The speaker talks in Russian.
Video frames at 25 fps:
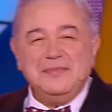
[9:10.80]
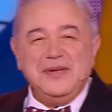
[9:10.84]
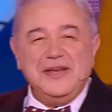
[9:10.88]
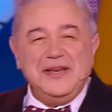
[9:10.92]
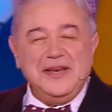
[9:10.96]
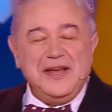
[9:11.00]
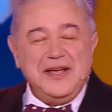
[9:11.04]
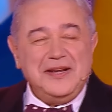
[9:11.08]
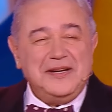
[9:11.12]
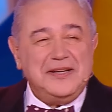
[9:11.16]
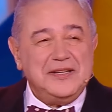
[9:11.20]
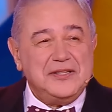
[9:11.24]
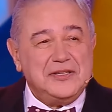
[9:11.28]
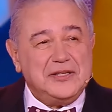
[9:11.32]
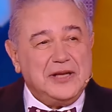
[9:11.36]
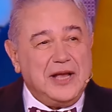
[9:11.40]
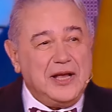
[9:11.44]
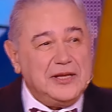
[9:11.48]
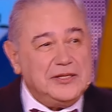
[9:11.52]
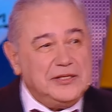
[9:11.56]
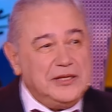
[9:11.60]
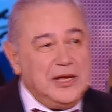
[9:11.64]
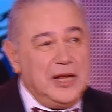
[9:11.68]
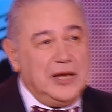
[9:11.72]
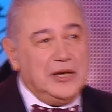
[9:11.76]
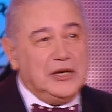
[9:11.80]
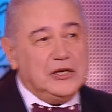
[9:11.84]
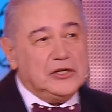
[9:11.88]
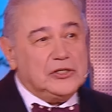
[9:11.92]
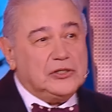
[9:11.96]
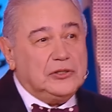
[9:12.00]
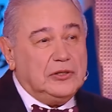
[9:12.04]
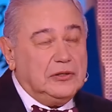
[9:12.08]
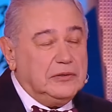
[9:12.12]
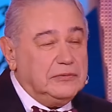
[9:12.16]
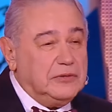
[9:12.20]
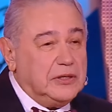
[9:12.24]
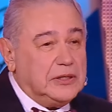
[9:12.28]
Мне рассказали,
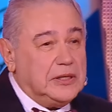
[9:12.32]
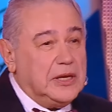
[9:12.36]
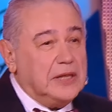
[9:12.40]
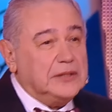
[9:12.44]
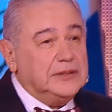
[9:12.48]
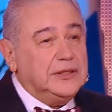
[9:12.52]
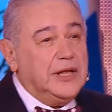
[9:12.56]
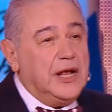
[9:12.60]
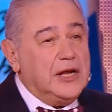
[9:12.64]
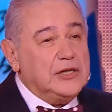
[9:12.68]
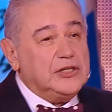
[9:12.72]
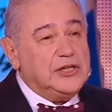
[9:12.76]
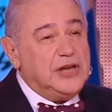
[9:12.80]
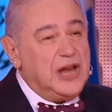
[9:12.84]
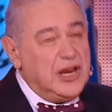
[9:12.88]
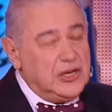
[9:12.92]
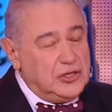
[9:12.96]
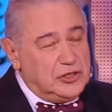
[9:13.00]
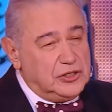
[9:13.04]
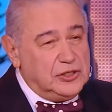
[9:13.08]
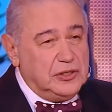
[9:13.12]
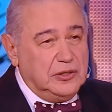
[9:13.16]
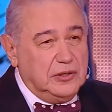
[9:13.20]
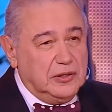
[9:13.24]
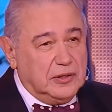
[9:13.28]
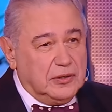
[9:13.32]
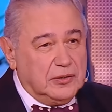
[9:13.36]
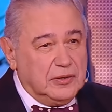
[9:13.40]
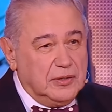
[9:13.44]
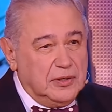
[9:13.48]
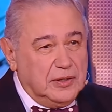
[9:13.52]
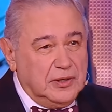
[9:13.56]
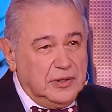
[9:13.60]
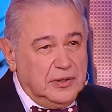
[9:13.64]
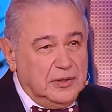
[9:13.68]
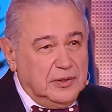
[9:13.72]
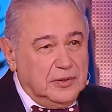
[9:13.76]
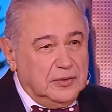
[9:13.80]
что вот одна женщина,
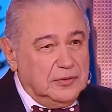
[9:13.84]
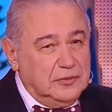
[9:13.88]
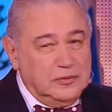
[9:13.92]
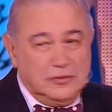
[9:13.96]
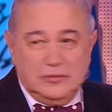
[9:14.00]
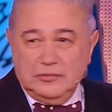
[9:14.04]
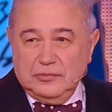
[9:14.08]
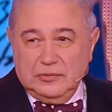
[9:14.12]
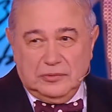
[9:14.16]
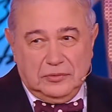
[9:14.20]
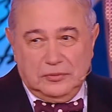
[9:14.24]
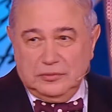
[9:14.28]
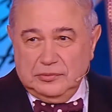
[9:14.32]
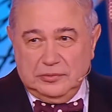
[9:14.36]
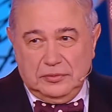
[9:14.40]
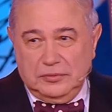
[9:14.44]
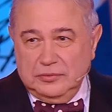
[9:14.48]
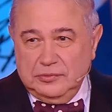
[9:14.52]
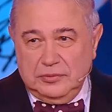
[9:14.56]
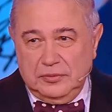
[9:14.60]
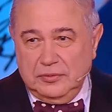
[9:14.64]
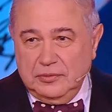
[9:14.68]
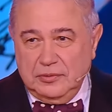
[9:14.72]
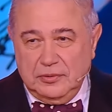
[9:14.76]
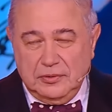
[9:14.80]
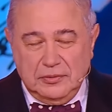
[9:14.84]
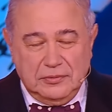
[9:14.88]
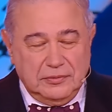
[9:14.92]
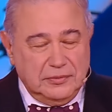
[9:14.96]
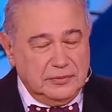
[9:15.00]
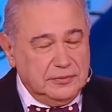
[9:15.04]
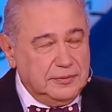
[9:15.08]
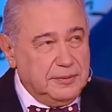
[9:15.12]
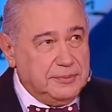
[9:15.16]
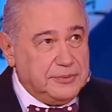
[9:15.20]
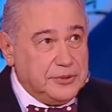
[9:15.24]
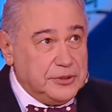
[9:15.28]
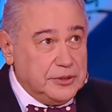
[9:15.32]
ну,
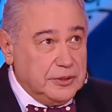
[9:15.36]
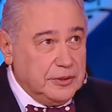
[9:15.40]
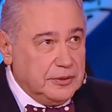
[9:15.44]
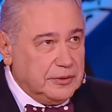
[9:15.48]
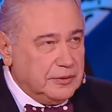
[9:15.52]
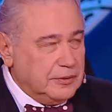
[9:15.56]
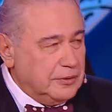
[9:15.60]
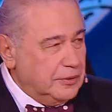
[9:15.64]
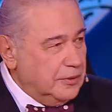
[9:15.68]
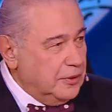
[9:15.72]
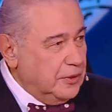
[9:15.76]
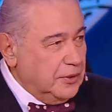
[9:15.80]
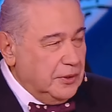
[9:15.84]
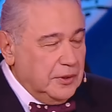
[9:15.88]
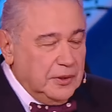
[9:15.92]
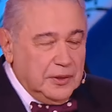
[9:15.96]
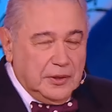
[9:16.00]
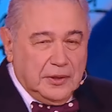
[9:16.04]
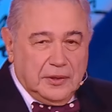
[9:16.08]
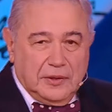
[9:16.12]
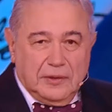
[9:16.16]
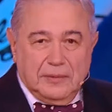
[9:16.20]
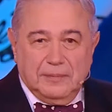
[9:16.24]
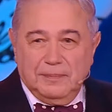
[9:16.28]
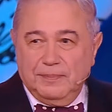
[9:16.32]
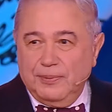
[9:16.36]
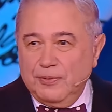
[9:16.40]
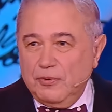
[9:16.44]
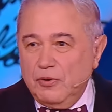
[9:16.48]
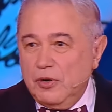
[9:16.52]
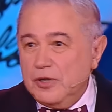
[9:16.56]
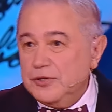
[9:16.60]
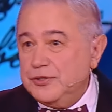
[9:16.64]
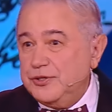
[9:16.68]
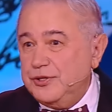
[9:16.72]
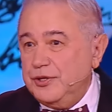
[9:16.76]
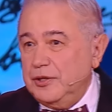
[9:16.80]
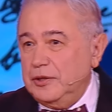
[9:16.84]
вообще,
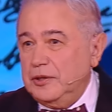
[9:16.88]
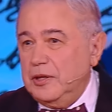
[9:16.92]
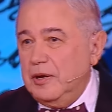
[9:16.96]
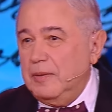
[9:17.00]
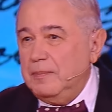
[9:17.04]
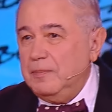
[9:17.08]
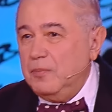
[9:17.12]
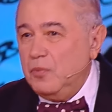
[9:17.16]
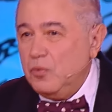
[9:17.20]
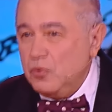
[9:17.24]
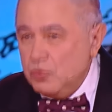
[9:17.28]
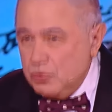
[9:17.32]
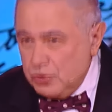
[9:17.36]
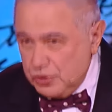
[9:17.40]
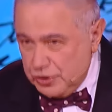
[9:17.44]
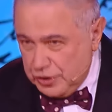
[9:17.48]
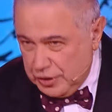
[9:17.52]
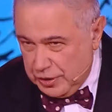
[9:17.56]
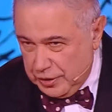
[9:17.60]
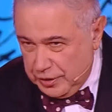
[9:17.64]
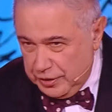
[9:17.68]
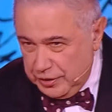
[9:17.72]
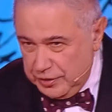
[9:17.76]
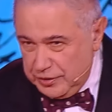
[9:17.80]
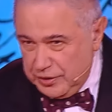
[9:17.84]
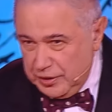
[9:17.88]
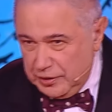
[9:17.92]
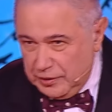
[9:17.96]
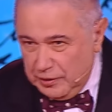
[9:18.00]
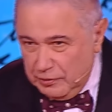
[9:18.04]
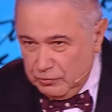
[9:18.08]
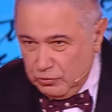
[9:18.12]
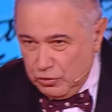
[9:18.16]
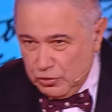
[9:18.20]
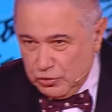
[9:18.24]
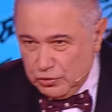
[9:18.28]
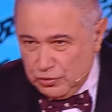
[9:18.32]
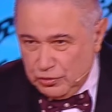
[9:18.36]
бросила мужа из-за
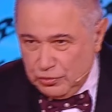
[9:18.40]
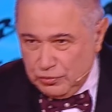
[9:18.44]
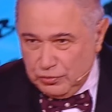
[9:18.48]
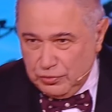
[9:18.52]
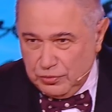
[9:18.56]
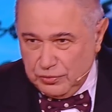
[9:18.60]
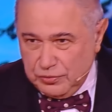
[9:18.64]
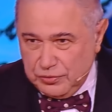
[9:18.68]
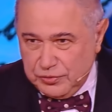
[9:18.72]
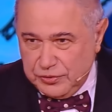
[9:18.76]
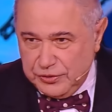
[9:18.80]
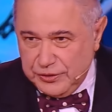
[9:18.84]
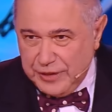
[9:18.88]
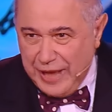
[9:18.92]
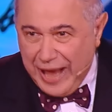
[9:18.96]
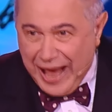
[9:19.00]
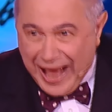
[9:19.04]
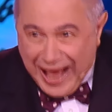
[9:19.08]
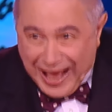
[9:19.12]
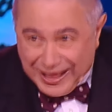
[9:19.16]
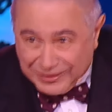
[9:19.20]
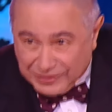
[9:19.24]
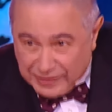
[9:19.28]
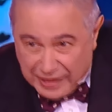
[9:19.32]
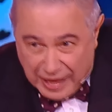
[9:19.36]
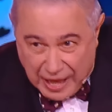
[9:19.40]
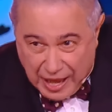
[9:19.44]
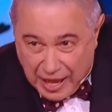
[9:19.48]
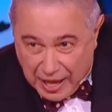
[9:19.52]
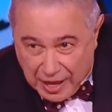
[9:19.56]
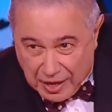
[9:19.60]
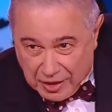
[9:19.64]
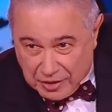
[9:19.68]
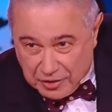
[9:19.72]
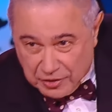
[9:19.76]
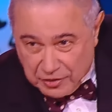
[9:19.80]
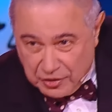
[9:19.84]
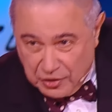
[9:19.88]
того, что
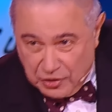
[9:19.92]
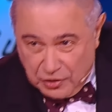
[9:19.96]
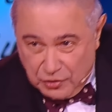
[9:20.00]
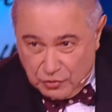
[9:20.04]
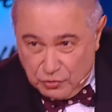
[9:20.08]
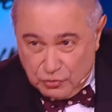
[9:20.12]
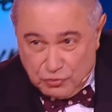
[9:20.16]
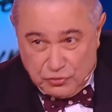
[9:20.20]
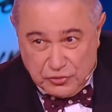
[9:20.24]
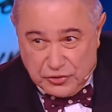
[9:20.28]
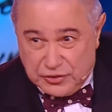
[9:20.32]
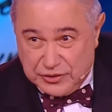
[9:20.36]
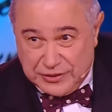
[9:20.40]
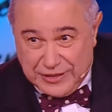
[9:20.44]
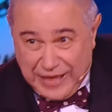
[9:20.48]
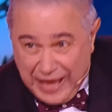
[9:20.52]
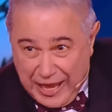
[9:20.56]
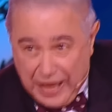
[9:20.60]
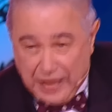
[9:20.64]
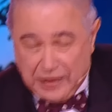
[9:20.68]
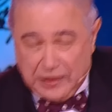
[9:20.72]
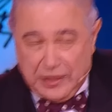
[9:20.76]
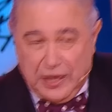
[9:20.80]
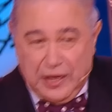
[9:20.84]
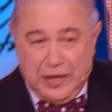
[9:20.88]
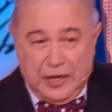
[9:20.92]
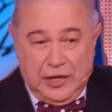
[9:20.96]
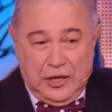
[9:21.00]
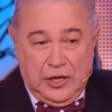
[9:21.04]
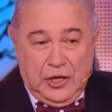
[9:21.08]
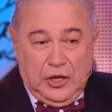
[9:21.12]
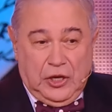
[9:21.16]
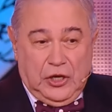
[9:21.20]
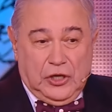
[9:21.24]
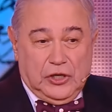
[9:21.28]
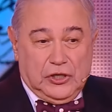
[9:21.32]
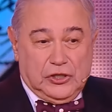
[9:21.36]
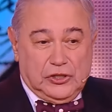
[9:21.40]
узнала, узнала,
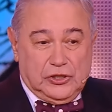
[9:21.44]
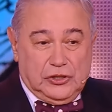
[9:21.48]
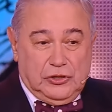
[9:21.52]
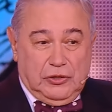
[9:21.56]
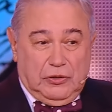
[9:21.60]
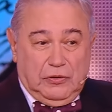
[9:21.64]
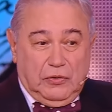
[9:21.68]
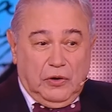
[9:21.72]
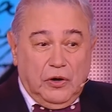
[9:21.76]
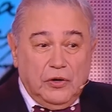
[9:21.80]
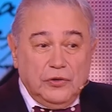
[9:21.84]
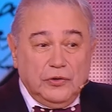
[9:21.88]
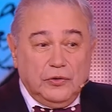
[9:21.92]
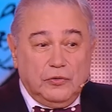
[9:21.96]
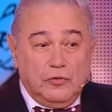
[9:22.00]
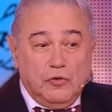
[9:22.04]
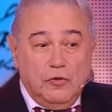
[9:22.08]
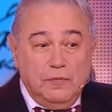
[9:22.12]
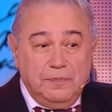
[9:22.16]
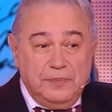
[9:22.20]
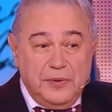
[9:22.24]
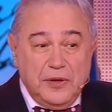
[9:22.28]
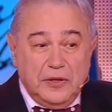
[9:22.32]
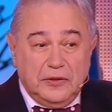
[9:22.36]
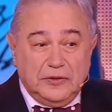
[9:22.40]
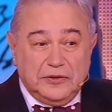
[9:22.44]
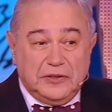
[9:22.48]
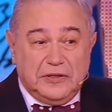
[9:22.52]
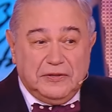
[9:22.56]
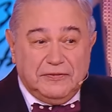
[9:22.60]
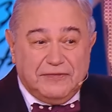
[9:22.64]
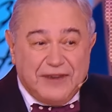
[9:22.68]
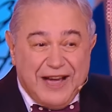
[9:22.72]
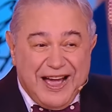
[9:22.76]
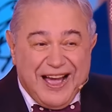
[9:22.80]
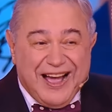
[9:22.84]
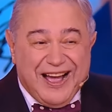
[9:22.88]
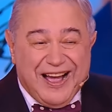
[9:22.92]
что он купил
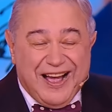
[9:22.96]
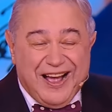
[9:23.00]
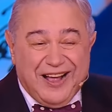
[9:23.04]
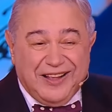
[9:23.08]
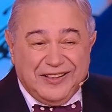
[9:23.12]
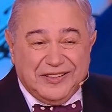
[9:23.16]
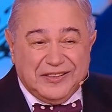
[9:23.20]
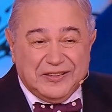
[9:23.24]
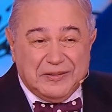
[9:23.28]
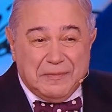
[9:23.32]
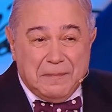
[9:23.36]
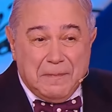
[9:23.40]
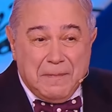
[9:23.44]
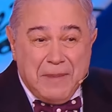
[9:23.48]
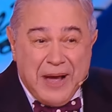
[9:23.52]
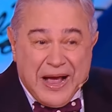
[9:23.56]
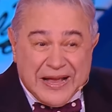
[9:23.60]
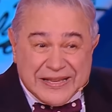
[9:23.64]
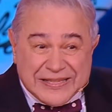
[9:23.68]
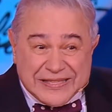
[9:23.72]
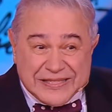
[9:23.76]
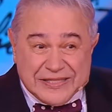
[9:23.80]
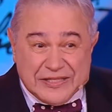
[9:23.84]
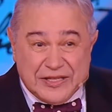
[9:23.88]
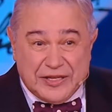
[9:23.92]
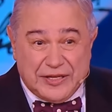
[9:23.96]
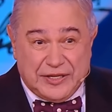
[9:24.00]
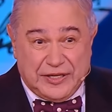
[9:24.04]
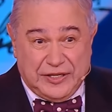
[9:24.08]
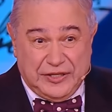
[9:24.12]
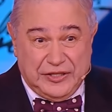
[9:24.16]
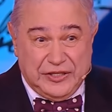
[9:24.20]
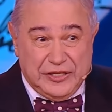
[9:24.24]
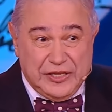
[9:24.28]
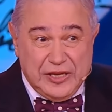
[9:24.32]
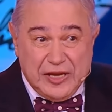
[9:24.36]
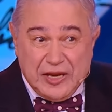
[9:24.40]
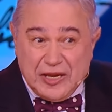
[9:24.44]
два
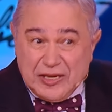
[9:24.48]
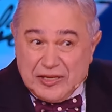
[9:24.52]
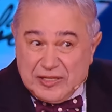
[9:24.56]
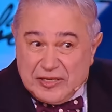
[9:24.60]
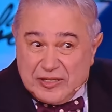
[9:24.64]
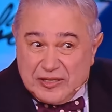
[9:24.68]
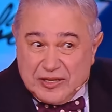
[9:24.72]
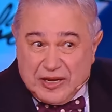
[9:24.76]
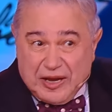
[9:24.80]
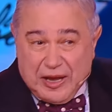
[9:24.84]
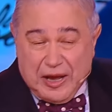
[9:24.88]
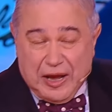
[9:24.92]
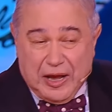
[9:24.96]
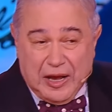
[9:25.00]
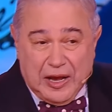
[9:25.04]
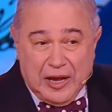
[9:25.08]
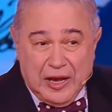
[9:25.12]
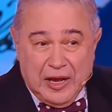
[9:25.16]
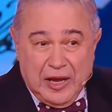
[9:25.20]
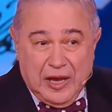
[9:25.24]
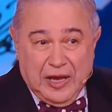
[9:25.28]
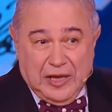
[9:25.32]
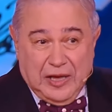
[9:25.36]
алмазных диска